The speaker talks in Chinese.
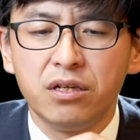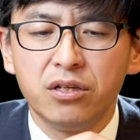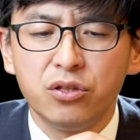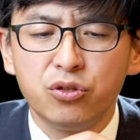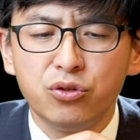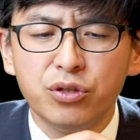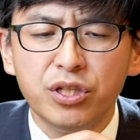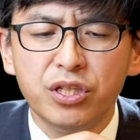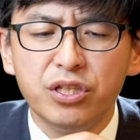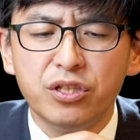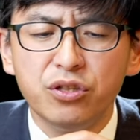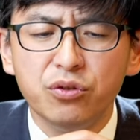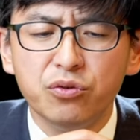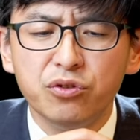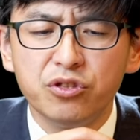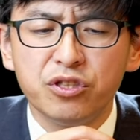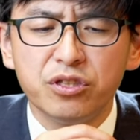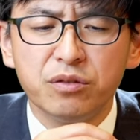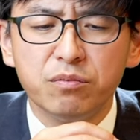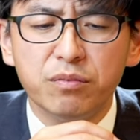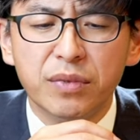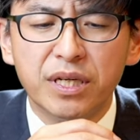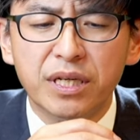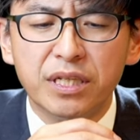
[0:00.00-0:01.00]
所以，弟兄
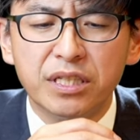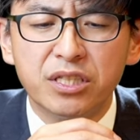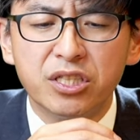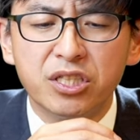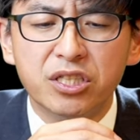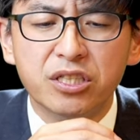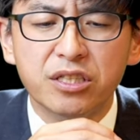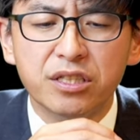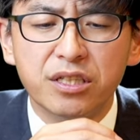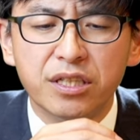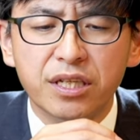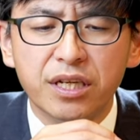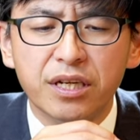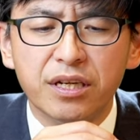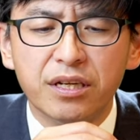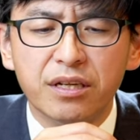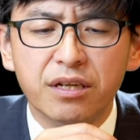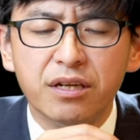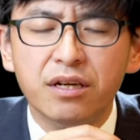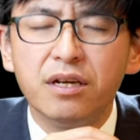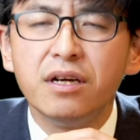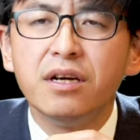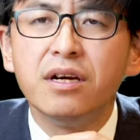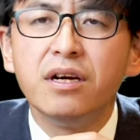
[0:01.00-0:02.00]
姊妹，今
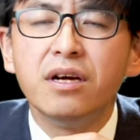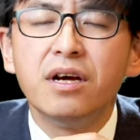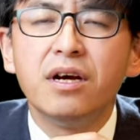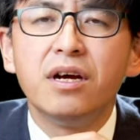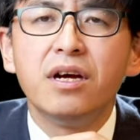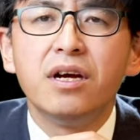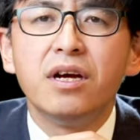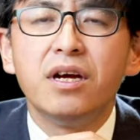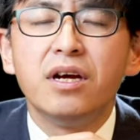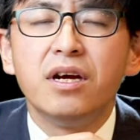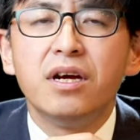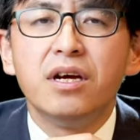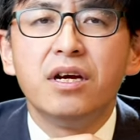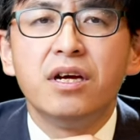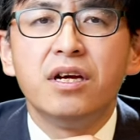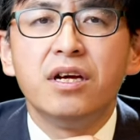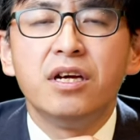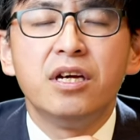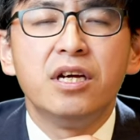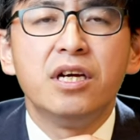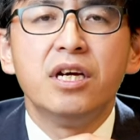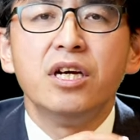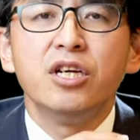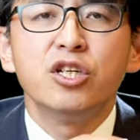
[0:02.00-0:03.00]
天
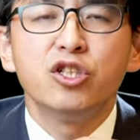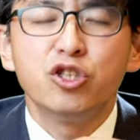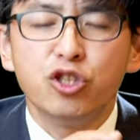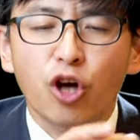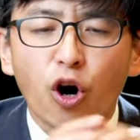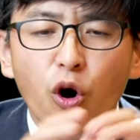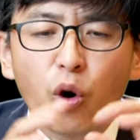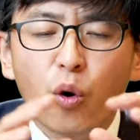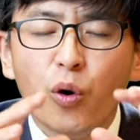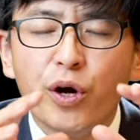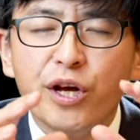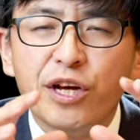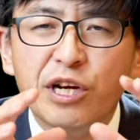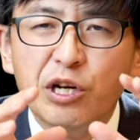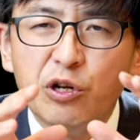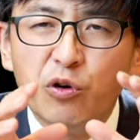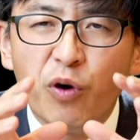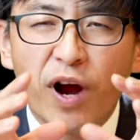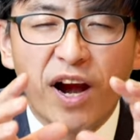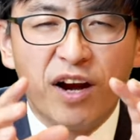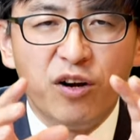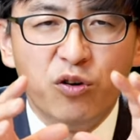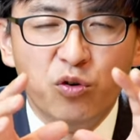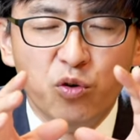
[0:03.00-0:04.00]
教会
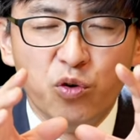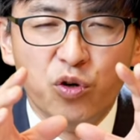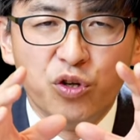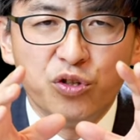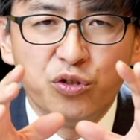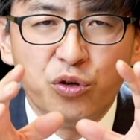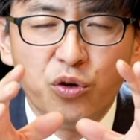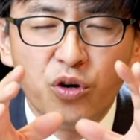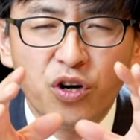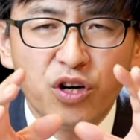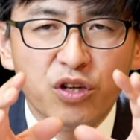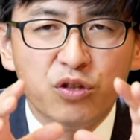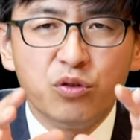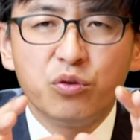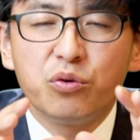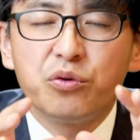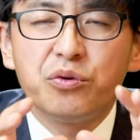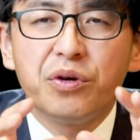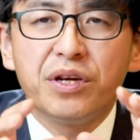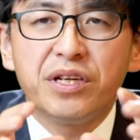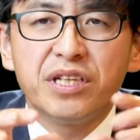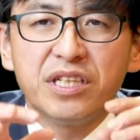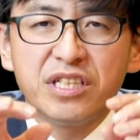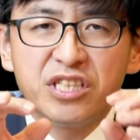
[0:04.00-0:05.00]
软弱有很多
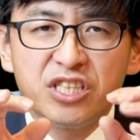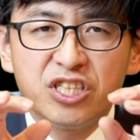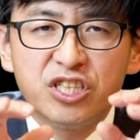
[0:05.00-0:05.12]
原因，